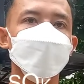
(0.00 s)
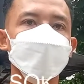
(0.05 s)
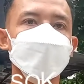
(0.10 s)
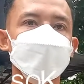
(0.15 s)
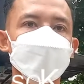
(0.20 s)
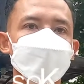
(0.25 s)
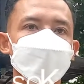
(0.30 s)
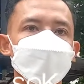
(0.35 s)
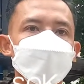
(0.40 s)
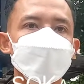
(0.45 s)

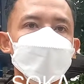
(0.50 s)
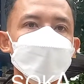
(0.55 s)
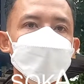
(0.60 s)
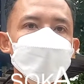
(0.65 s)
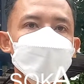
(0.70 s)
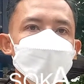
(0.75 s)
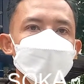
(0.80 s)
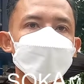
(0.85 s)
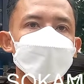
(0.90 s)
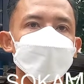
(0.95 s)
PLN
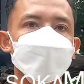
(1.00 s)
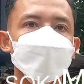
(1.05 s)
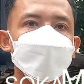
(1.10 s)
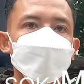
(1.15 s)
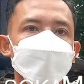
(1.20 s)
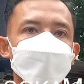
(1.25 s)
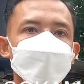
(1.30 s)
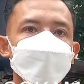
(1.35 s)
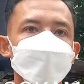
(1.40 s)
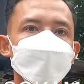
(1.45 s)
sendiri adalah
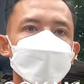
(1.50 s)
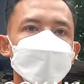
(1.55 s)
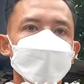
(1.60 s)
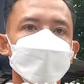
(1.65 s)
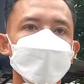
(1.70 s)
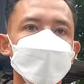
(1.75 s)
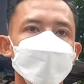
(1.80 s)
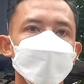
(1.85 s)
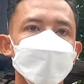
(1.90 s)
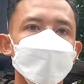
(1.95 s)
pelayanan
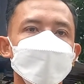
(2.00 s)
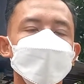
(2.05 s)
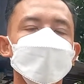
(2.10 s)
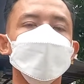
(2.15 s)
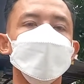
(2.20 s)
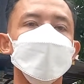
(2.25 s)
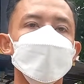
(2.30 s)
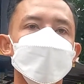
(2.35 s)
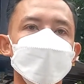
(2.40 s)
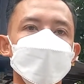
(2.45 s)
publik.
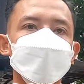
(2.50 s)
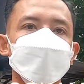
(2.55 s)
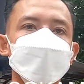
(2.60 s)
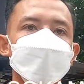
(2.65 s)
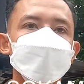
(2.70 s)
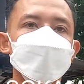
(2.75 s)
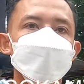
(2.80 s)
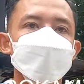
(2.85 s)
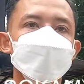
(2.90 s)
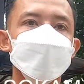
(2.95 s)

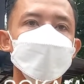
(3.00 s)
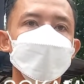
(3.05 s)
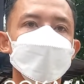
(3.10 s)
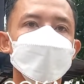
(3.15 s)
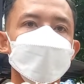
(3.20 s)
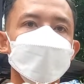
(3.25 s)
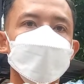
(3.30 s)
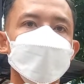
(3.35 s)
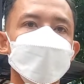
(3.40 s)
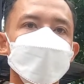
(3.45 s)
Namun Pak
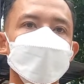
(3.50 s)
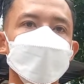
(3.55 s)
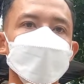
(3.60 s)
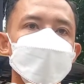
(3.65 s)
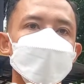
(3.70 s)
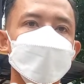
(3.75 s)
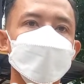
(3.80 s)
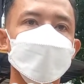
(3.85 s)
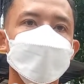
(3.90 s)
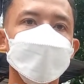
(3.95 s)
Manajer sendiri
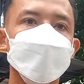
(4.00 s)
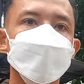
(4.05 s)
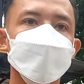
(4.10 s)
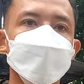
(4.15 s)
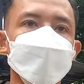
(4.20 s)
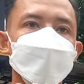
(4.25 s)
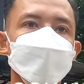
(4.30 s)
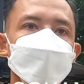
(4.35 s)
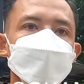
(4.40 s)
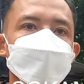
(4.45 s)
hari ini
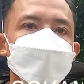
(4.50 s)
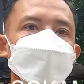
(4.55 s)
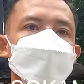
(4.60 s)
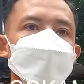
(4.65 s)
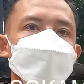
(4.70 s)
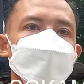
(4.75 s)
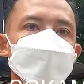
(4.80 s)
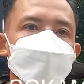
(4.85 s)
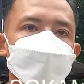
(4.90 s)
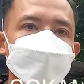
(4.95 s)

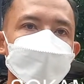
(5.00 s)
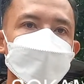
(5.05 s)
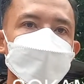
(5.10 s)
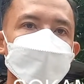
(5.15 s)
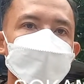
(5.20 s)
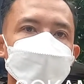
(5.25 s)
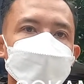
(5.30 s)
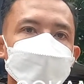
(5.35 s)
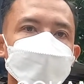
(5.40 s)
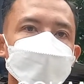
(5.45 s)
melaksanakan
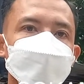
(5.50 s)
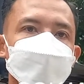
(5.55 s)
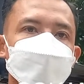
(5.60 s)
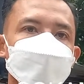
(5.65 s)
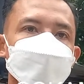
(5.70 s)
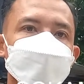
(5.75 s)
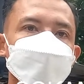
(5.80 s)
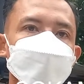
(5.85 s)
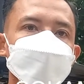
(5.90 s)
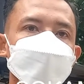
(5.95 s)
mengikuti
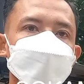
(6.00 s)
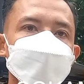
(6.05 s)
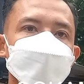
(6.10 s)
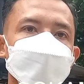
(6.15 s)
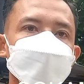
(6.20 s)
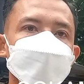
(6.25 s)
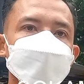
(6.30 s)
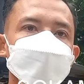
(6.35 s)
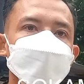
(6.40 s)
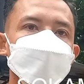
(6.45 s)
pelayanan
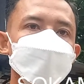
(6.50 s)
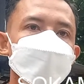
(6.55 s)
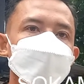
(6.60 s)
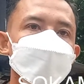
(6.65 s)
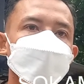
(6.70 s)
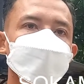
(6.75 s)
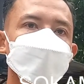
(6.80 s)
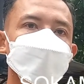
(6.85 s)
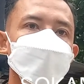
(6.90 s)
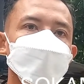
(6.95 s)
eh,
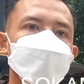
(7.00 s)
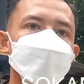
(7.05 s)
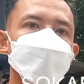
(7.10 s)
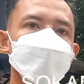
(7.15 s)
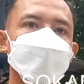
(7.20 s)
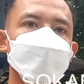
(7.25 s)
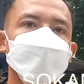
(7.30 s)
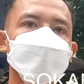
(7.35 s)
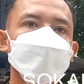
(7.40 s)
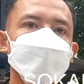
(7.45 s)

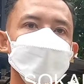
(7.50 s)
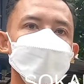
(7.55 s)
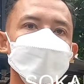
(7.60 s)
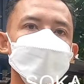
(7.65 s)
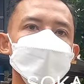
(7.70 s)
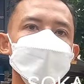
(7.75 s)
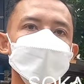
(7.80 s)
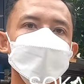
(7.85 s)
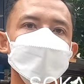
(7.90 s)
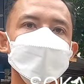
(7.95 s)
vaksinasi di
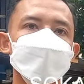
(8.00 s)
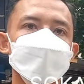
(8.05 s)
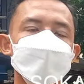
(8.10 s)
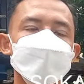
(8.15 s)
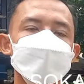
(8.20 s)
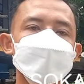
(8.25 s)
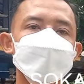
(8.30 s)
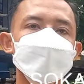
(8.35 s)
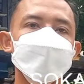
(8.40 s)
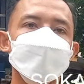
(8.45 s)

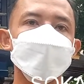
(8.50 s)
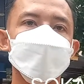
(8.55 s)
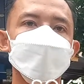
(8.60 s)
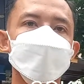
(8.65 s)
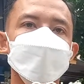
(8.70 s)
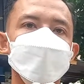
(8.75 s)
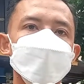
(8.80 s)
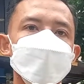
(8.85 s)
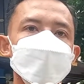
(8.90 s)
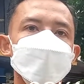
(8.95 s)
Kampung
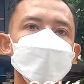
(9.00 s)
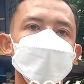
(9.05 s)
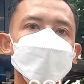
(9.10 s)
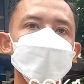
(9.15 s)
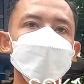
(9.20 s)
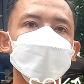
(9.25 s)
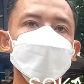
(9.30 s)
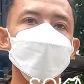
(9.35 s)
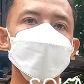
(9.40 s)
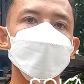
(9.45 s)
Tanama
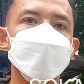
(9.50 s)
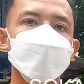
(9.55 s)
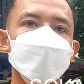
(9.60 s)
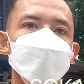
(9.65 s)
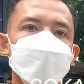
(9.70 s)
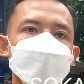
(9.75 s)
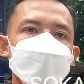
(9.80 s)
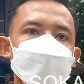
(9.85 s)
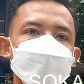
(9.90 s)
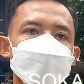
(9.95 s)
ini.
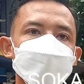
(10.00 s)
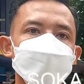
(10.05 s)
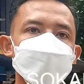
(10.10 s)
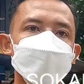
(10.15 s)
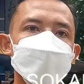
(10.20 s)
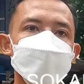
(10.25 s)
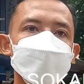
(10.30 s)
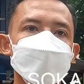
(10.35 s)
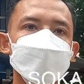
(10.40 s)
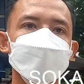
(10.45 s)
Apa
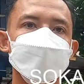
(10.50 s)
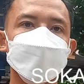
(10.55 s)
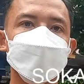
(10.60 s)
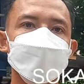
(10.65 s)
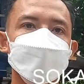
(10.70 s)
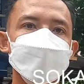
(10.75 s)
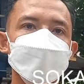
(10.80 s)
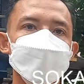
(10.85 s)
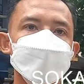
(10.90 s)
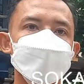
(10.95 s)
PLN
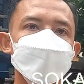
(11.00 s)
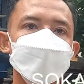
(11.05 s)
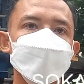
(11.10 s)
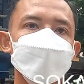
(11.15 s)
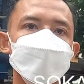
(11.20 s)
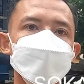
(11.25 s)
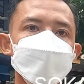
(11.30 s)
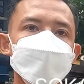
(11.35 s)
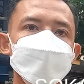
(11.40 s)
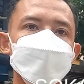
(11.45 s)

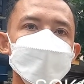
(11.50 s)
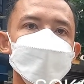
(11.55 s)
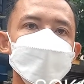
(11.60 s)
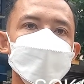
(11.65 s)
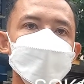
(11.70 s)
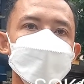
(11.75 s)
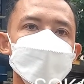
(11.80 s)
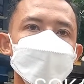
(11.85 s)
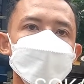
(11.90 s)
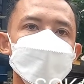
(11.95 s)
sendiri di
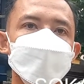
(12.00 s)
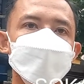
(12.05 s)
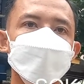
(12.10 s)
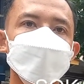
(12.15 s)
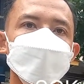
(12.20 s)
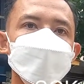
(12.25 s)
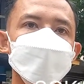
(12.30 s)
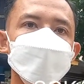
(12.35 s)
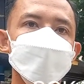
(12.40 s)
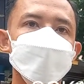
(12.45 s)
Fakfak
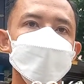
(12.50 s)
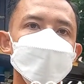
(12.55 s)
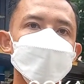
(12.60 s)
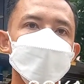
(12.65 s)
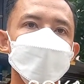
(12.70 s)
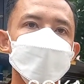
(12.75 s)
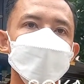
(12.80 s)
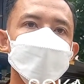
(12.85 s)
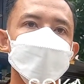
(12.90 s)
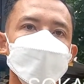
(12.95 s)
belum pernah
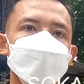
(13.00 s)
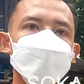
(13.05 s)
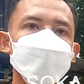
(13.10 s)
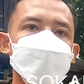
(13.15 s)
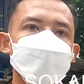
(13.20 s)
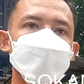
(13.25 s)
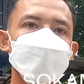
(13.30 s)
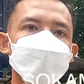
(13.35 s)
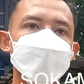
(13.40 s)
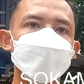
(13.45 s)
melaksanakan
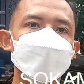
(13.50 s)
vaksinasi?